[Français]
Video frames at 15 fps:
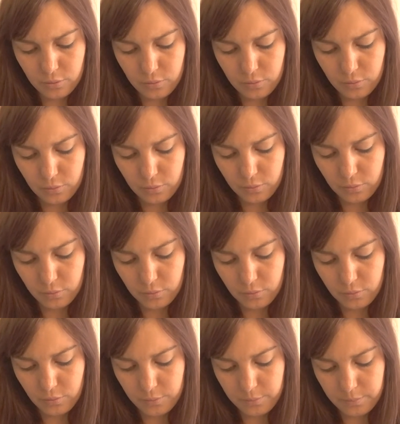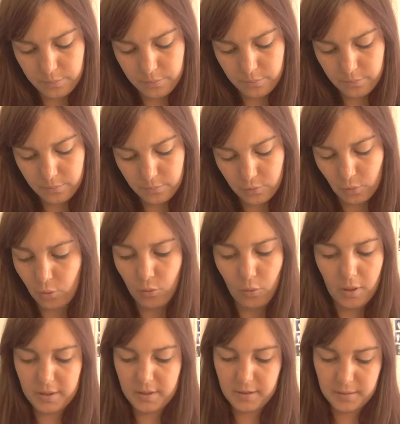de,
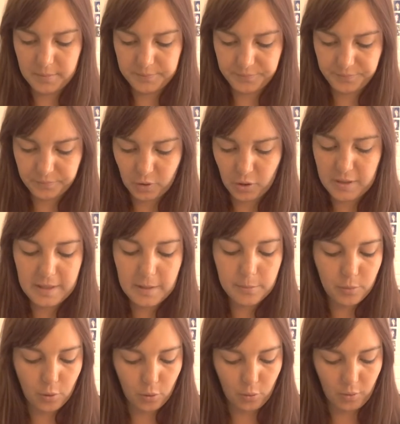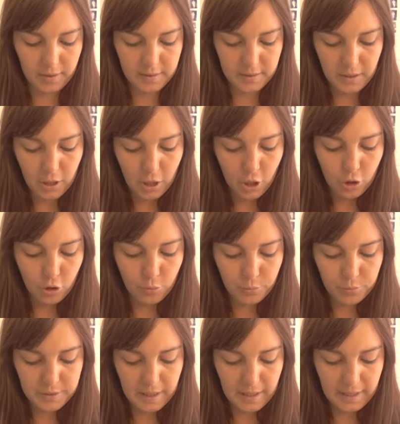d'angoisse, le type d'angoisse. Le
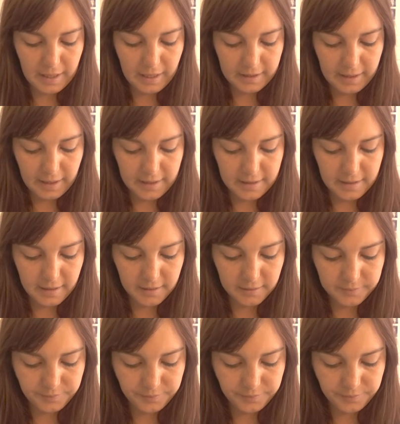modèle lacanien,